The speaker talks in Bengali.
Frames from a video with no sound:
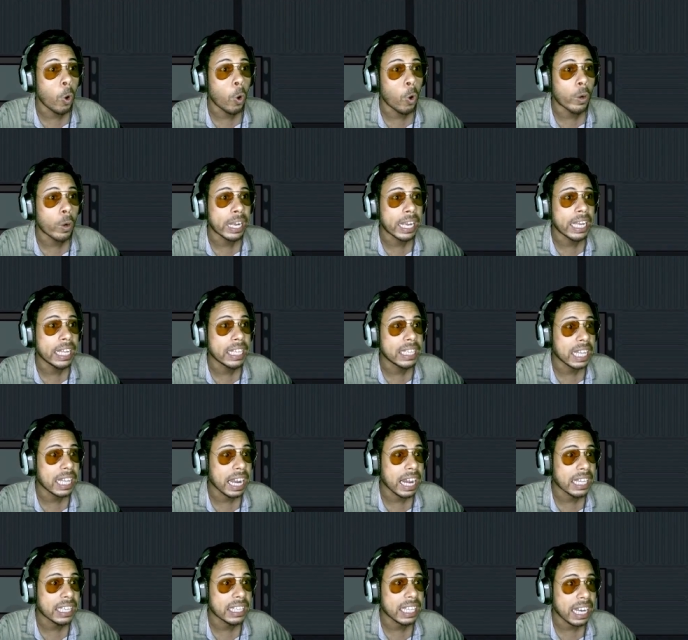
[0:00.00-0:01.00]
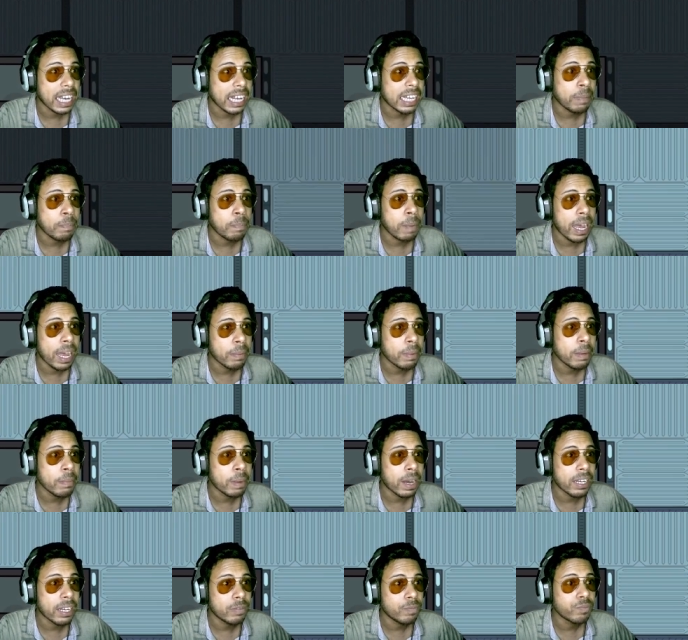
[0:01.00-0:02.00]
ওকে তারা তারা কি পারবে
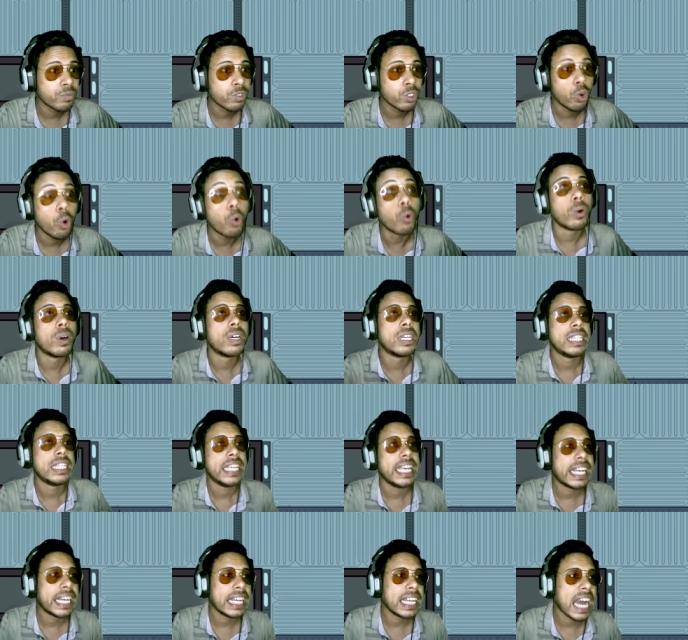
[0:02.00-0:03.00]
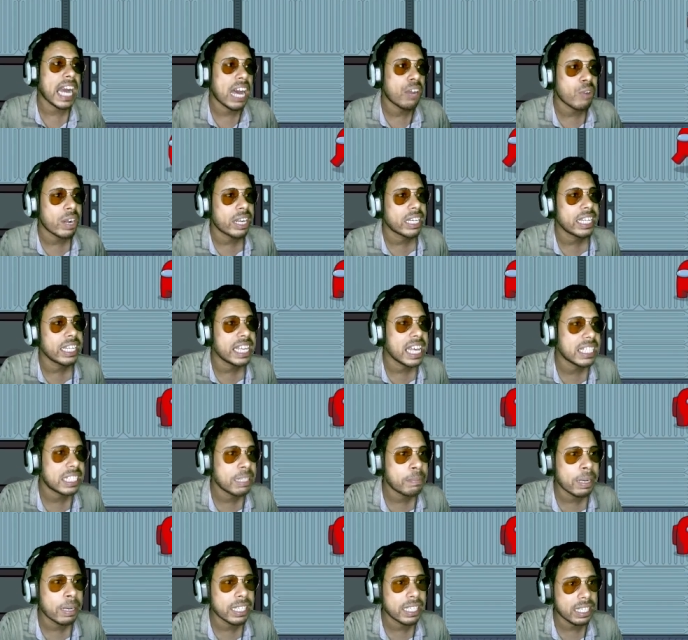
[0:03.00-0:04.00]
এবার ও এখানে আরও একটা ইয়ে আছে
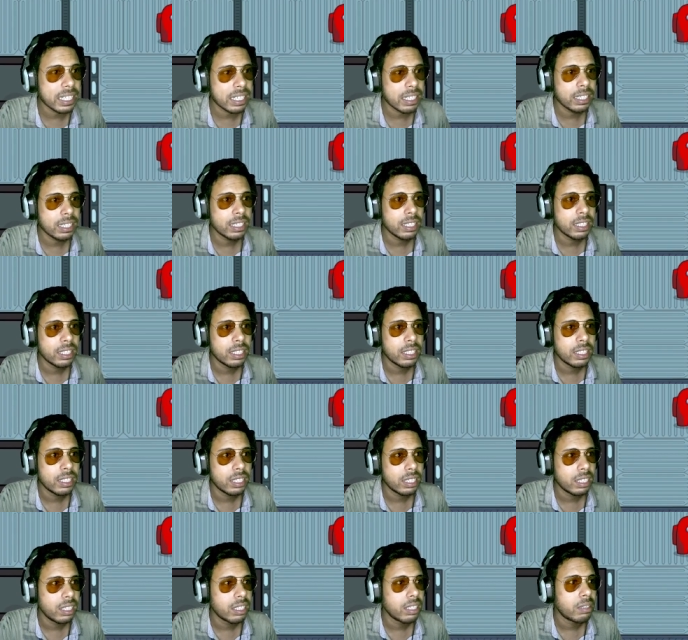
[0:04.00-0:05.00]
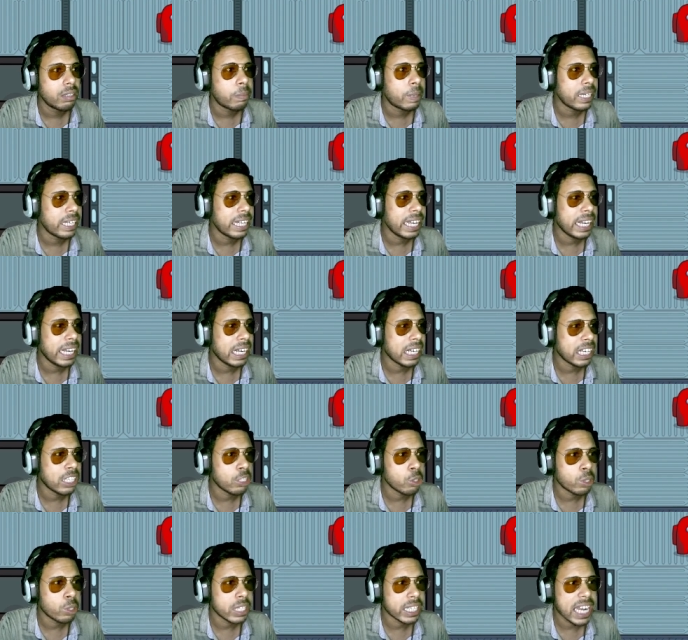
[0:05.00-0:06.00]
বাট বাট এখানকার
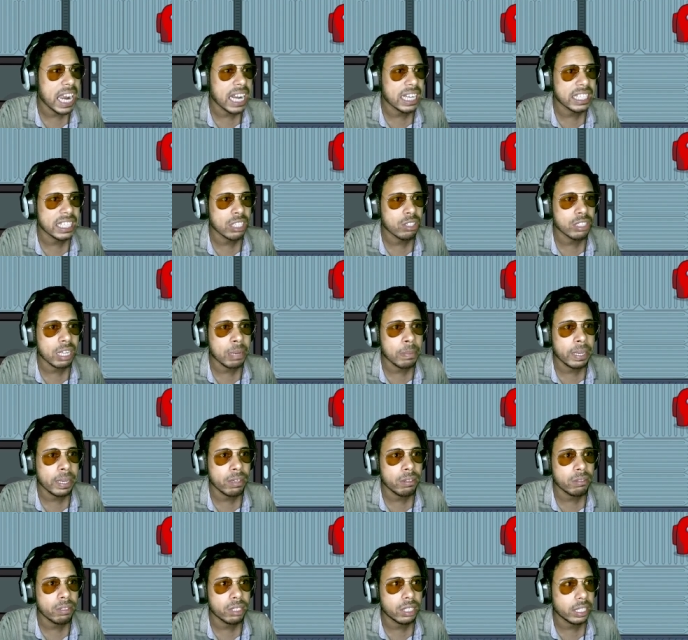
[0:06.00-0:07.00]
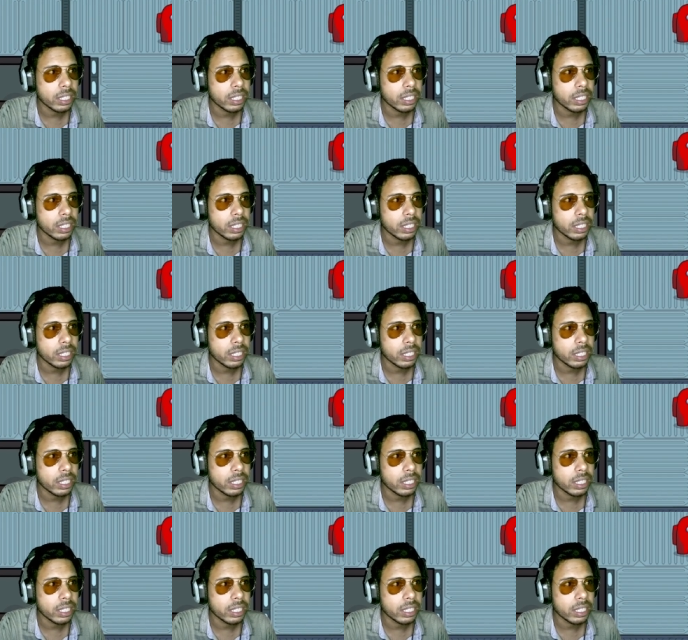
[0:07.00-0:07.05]
দরজা কি আটকানো যাবে বাট